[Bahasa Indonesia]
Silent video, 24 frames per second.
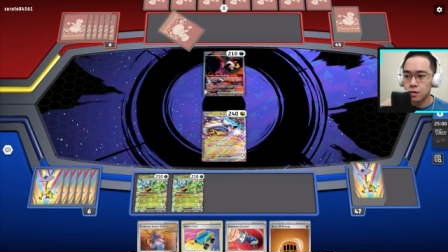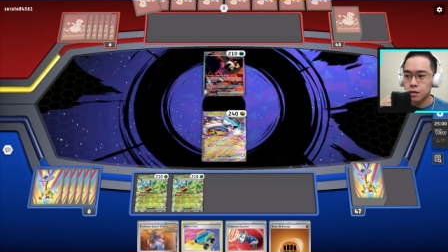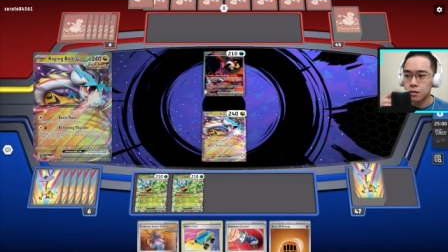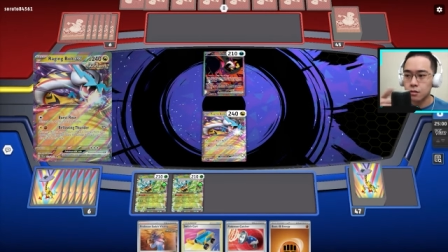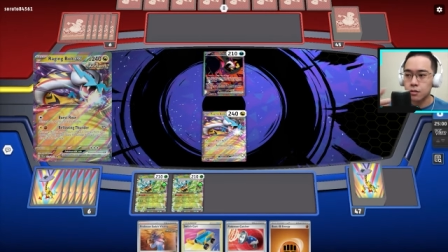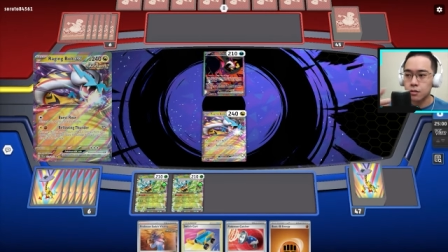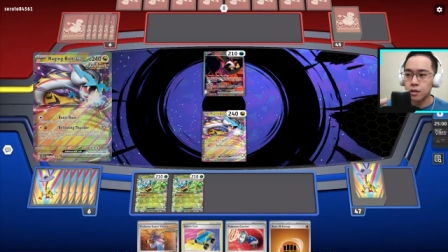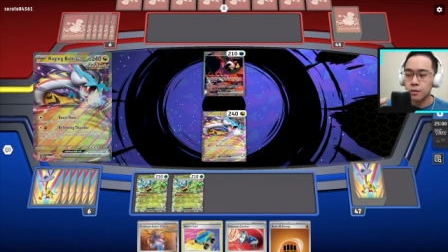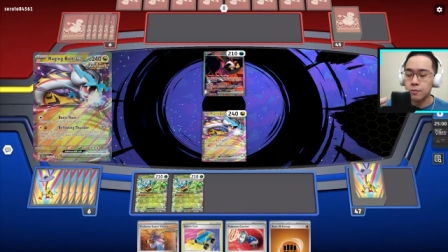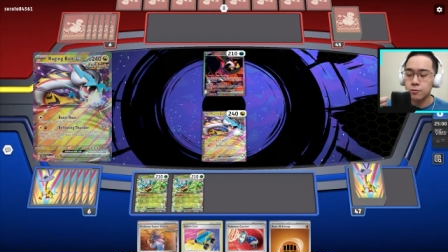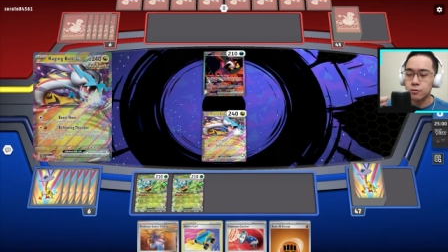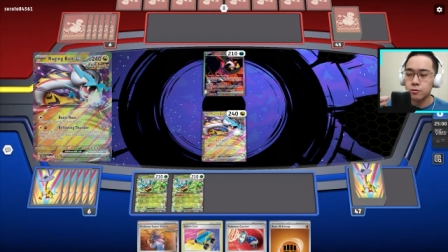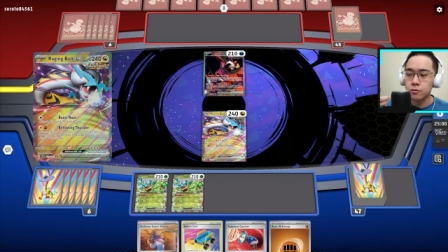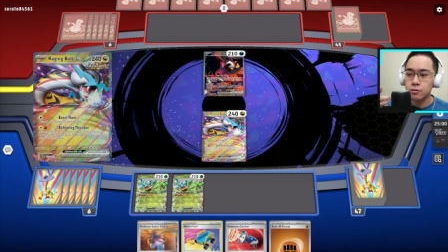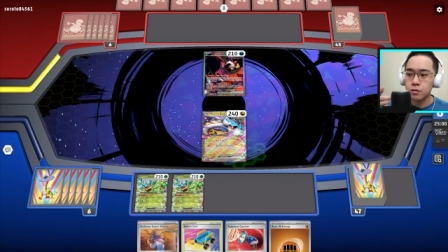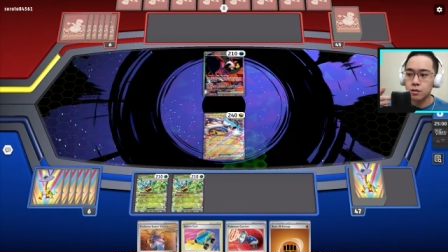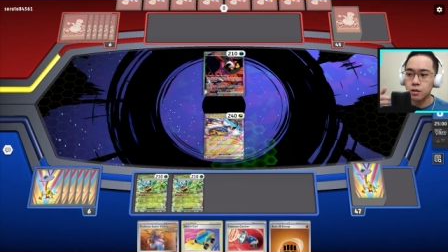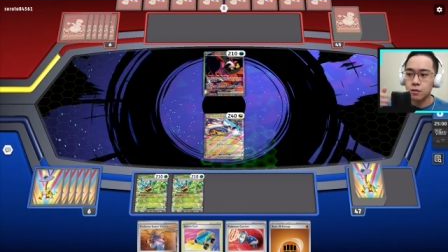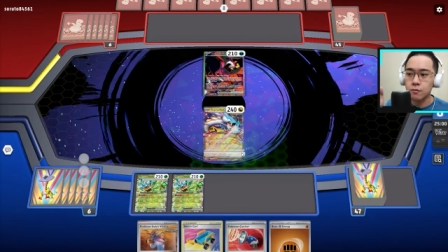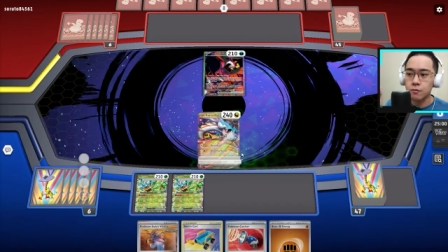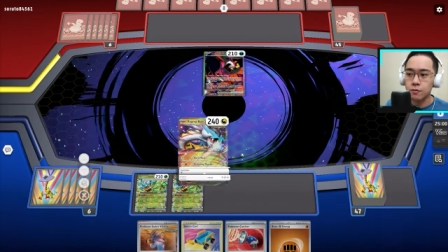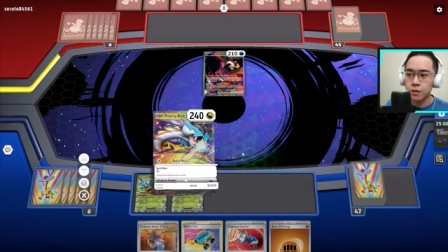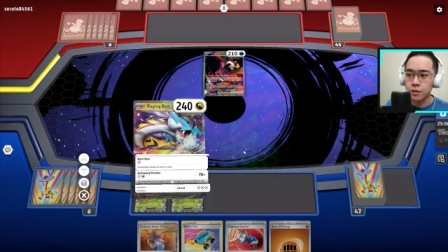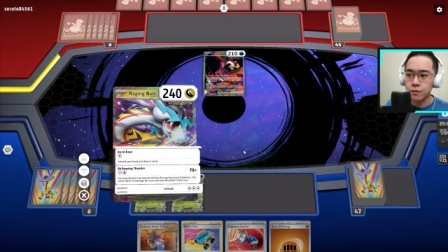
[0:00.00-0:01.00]
kalau kamu
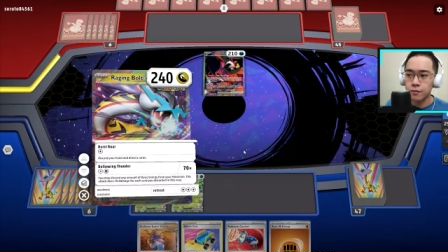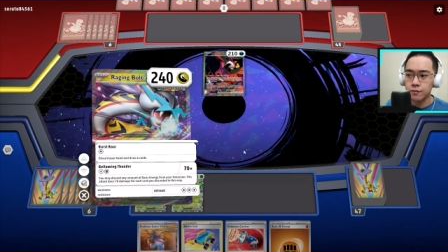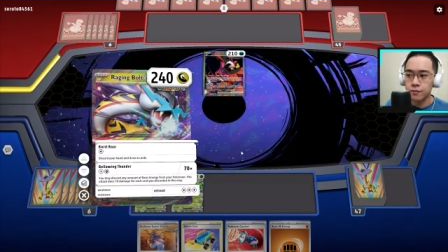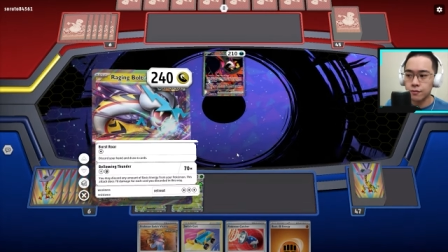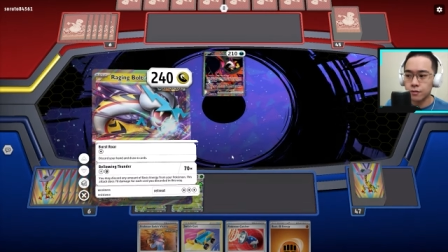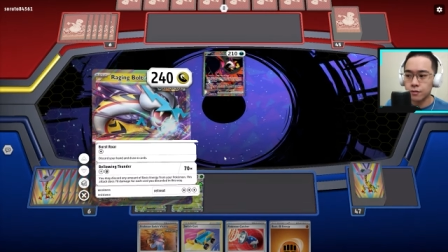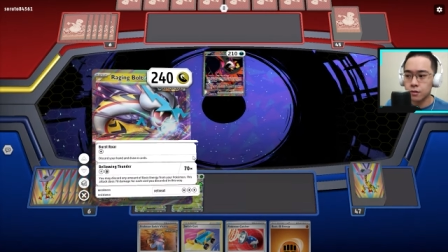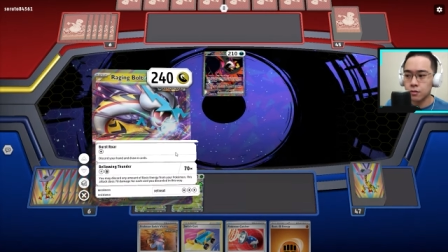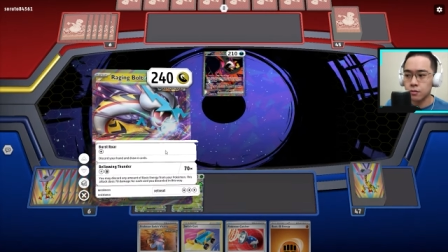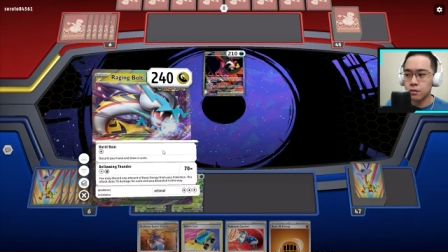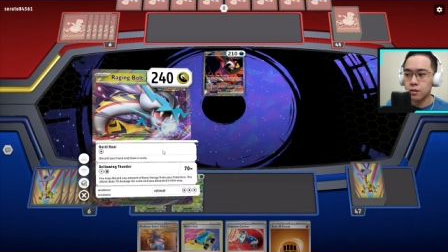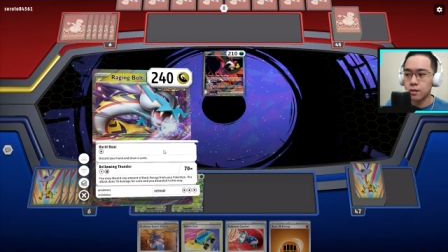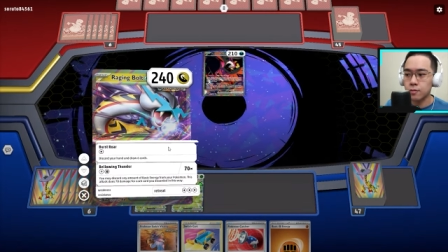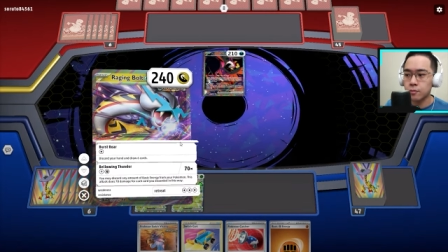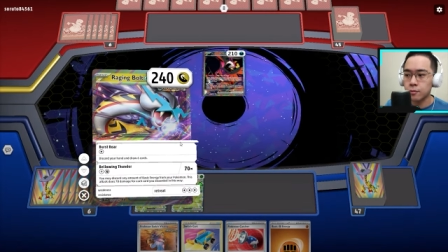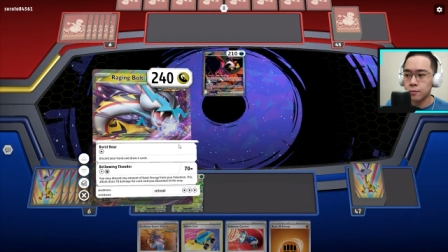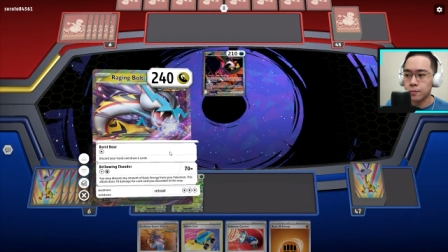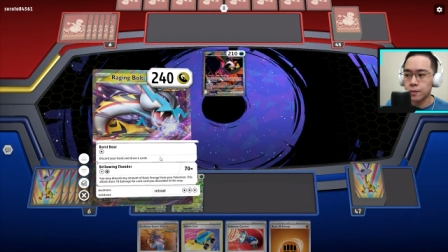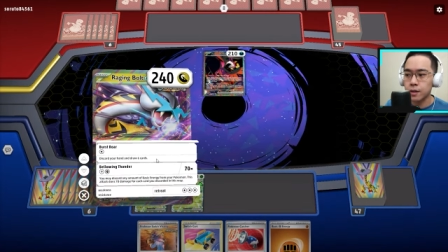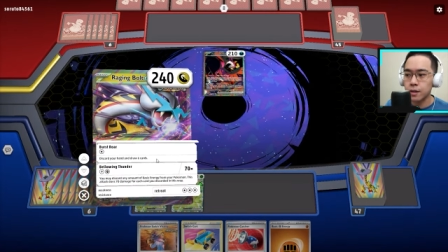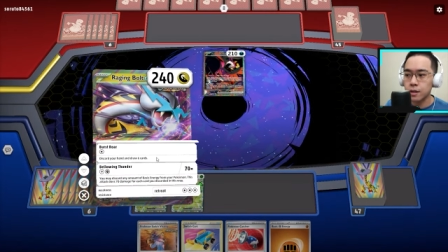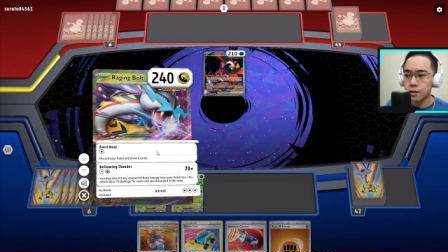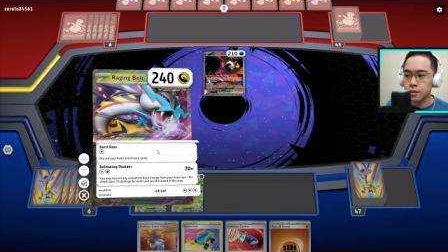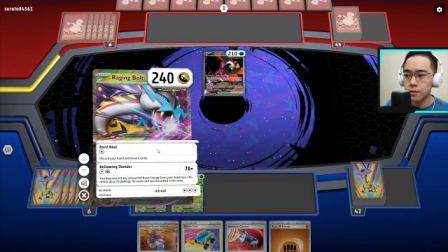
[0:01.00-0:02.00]
nge itu kamu
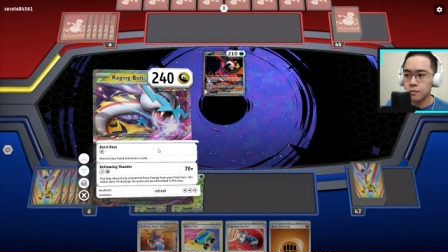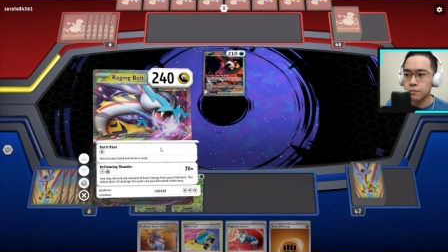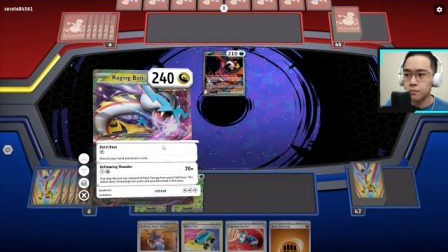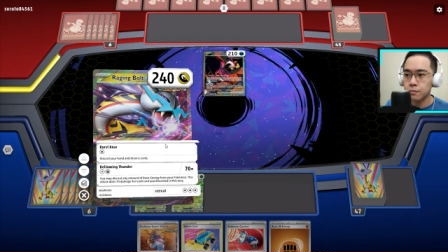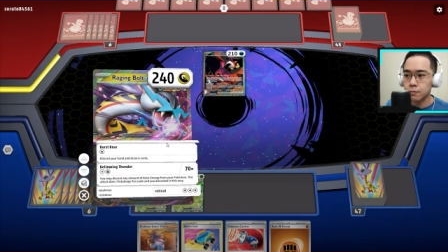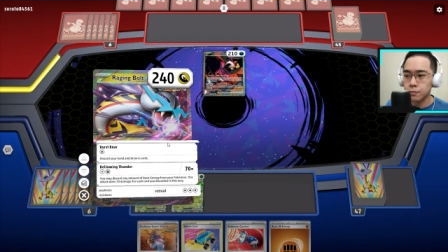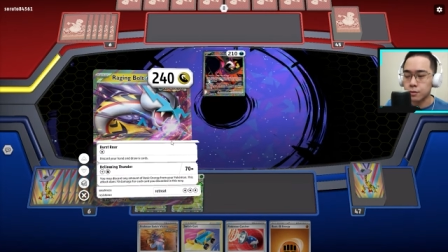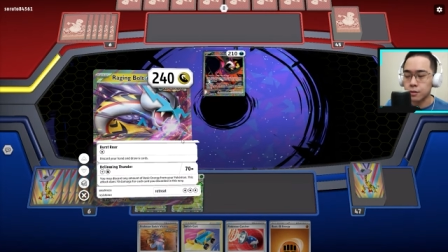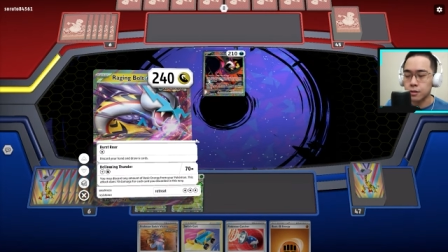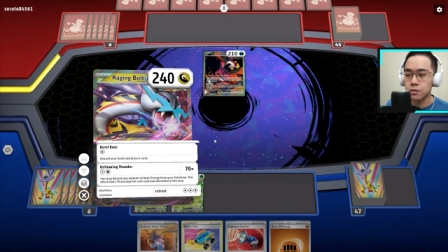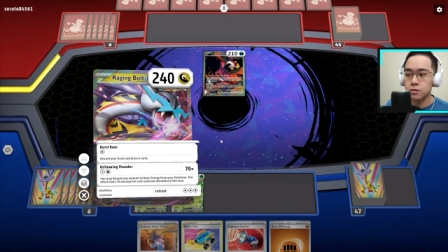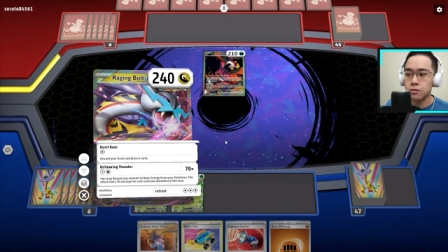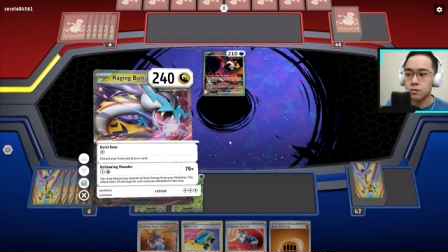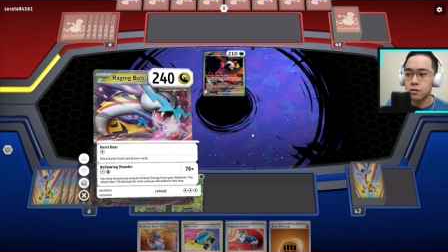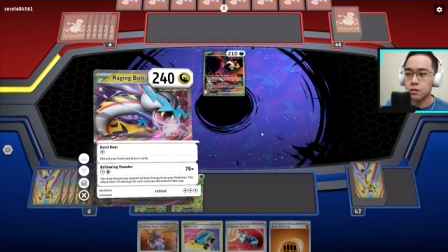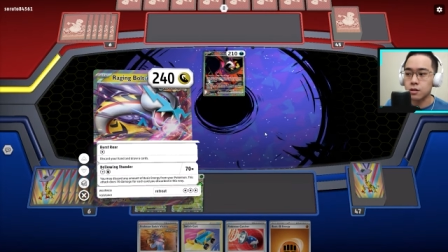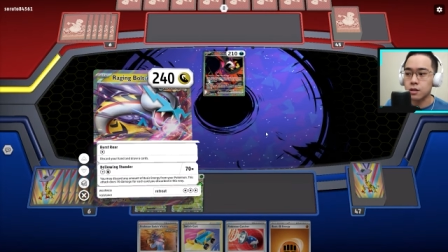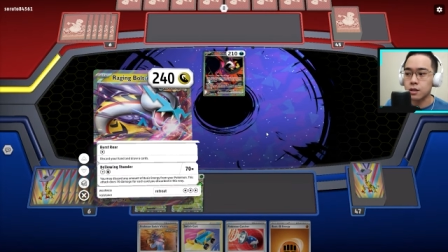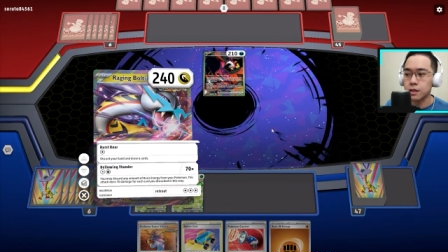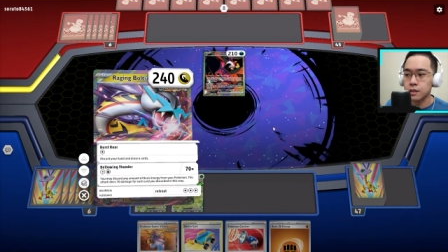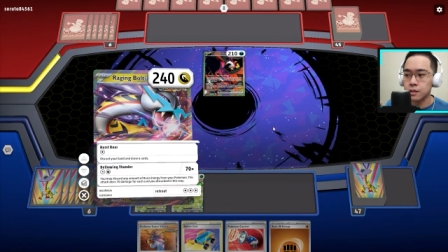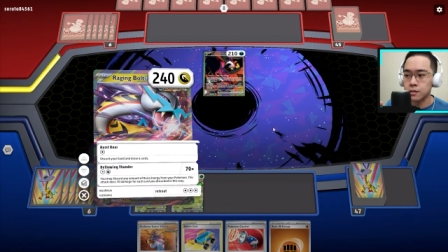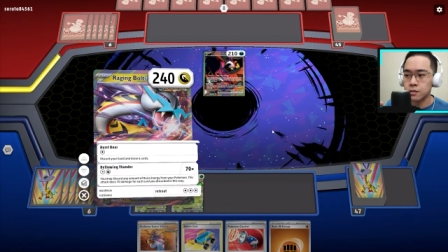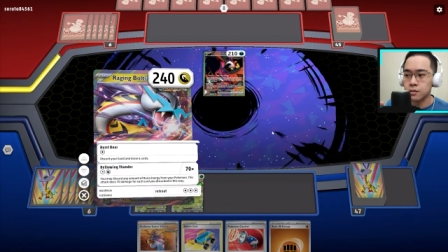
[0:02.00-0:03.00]
pakai bersor
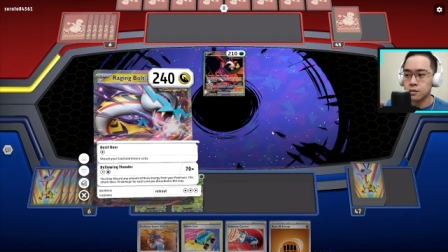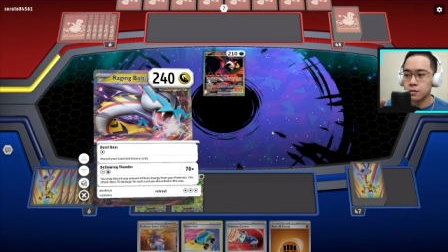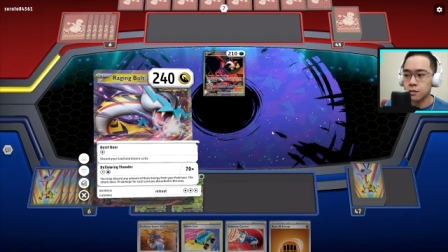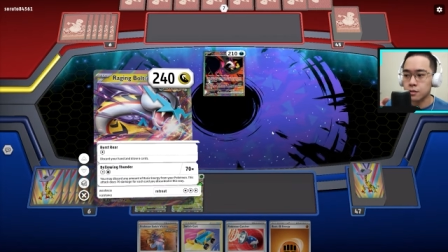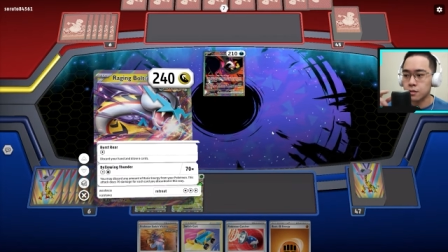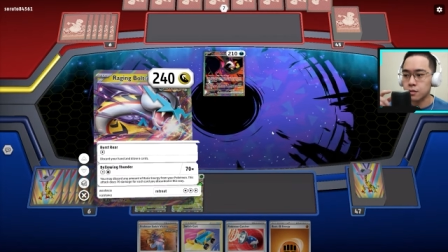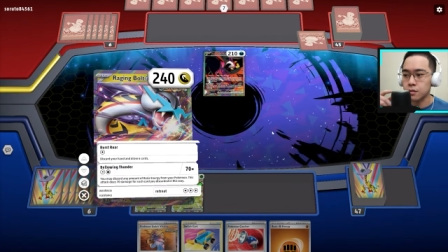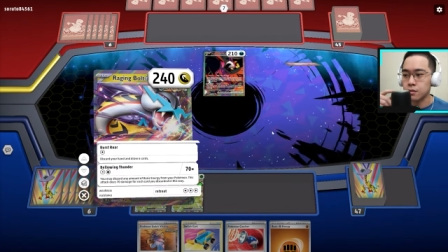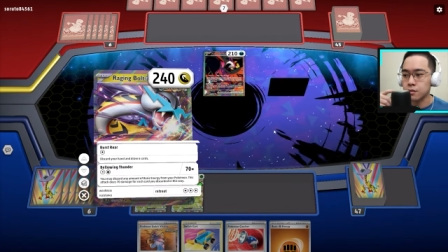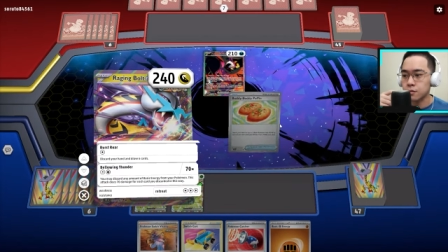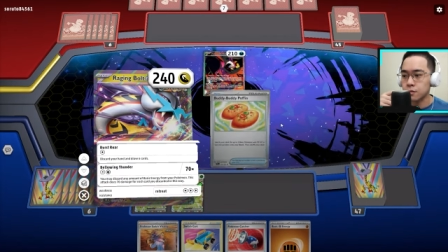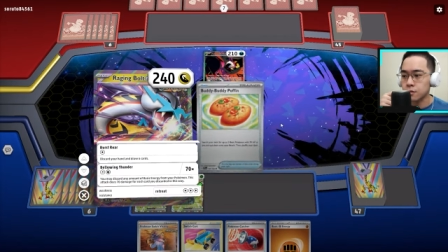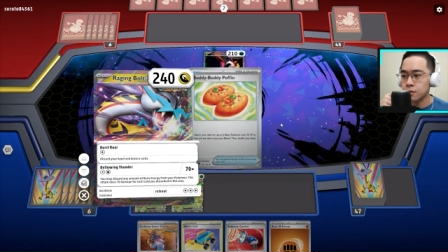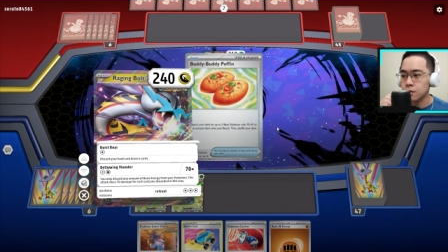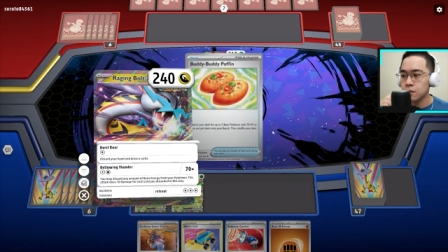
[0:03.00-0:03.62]
aja ya